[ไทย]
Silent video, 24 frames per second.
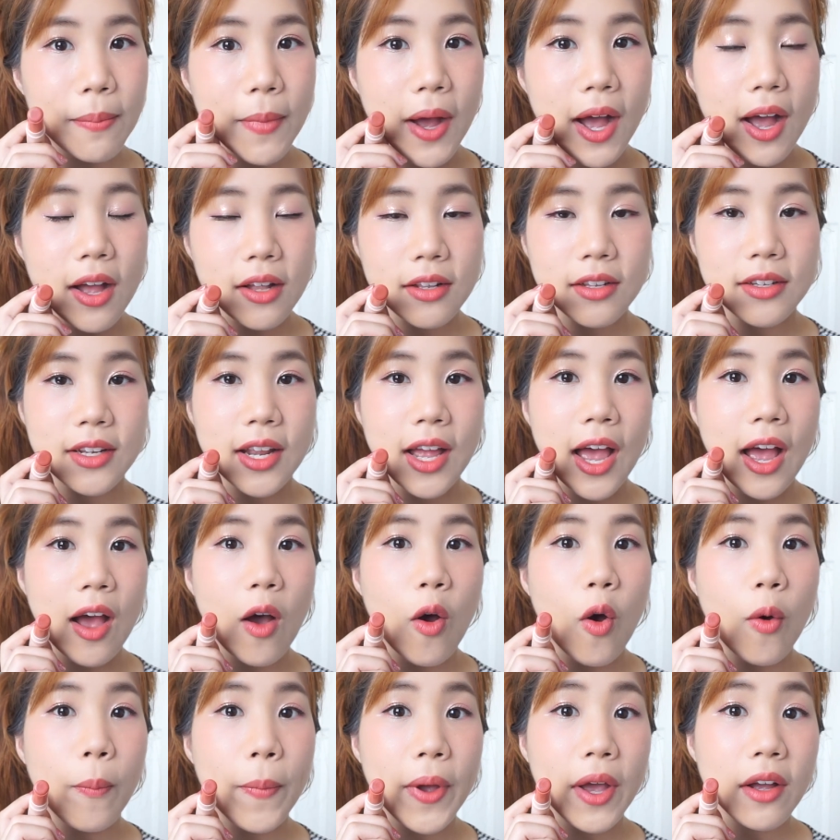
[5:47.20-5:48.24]
มากๆเลยนะคะ
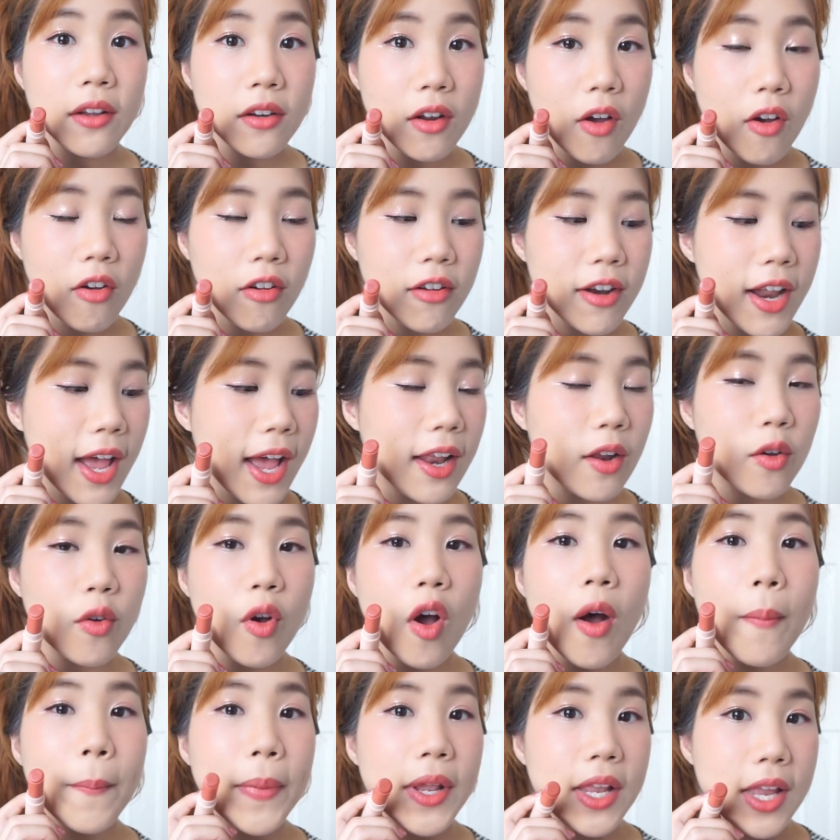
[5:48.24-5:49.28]
ออกไปข้างนอกก็ได้แล้ว
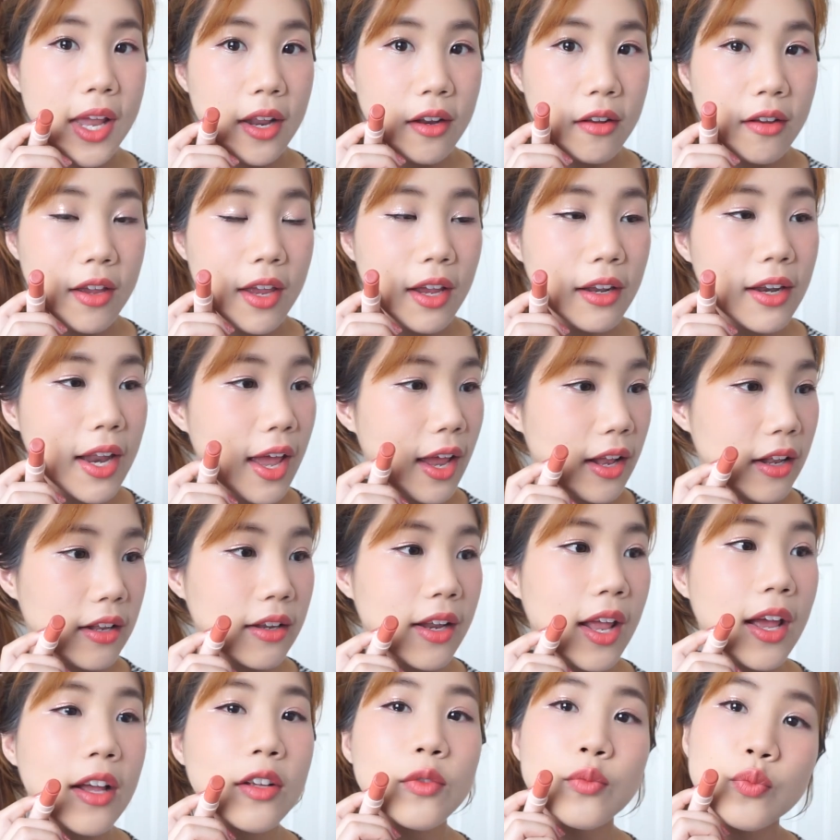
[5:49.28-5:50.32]
ก็ไปเรียนก็ยังได้เลย
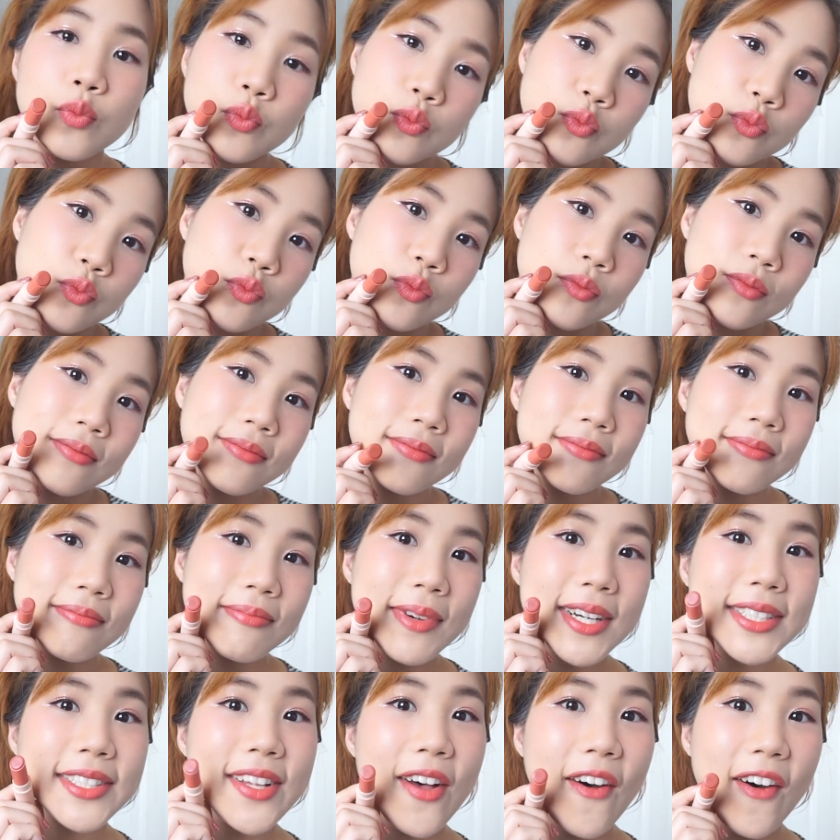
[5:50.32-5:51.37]
นะ เบ
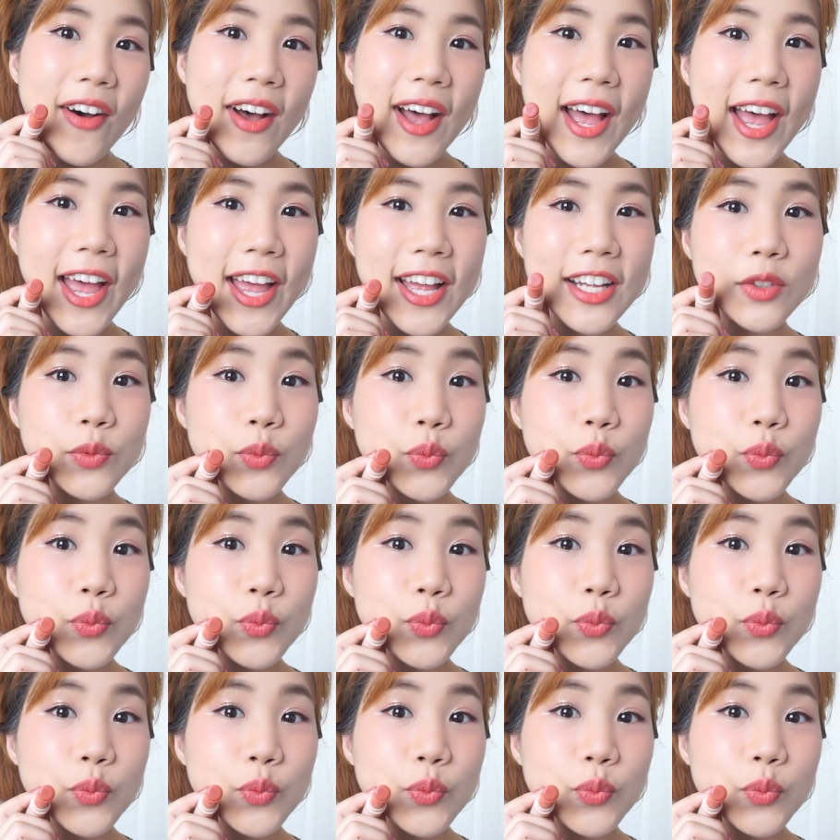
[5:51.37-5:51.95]
อร์สองค่ะ